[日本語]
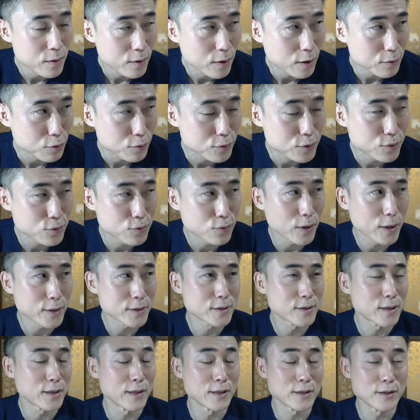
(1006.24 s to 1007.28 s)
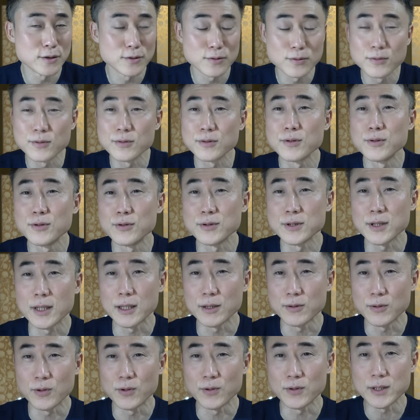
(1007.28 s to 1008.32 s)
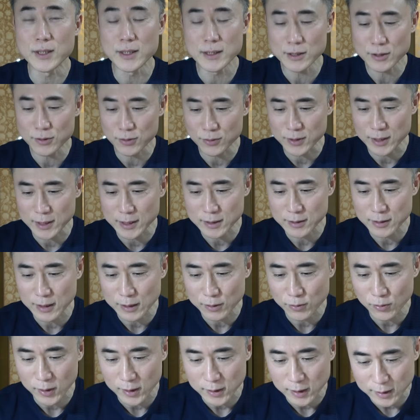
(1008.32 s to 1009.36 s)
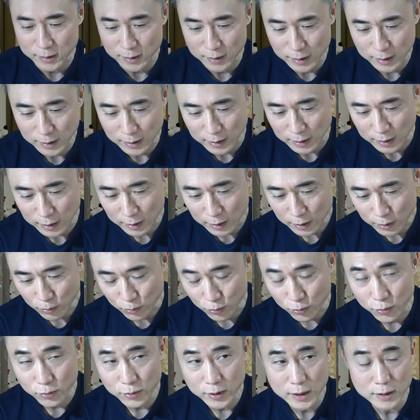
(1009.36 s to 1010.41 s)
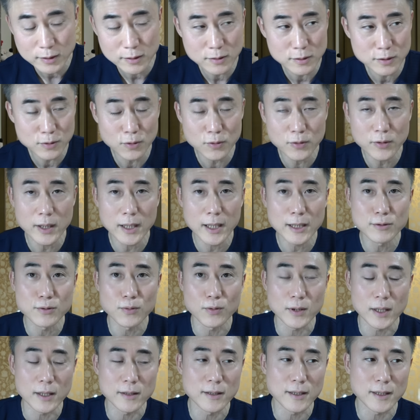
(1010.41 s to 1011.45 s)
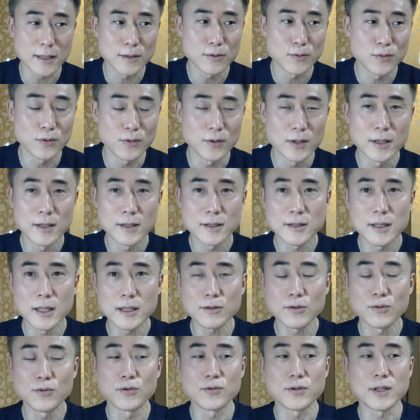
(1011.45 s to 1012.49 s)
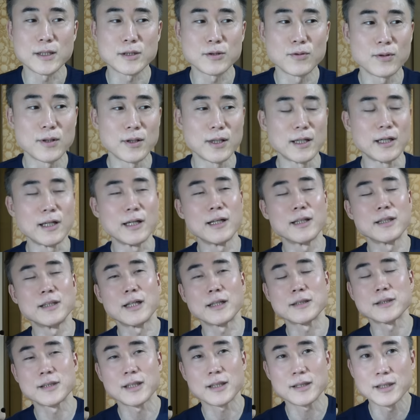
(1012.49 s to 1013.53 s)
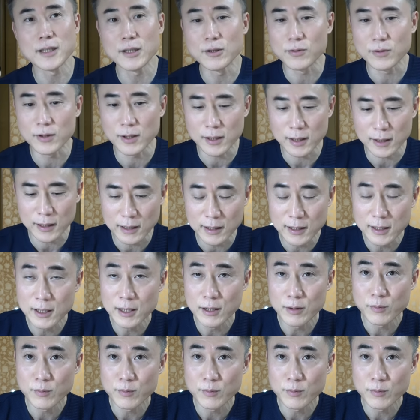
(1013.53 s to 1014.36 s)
あと18歳19歳の飲酒喫煙とかだって法律上はアウトなんだけど結構な人がやっちゃってるから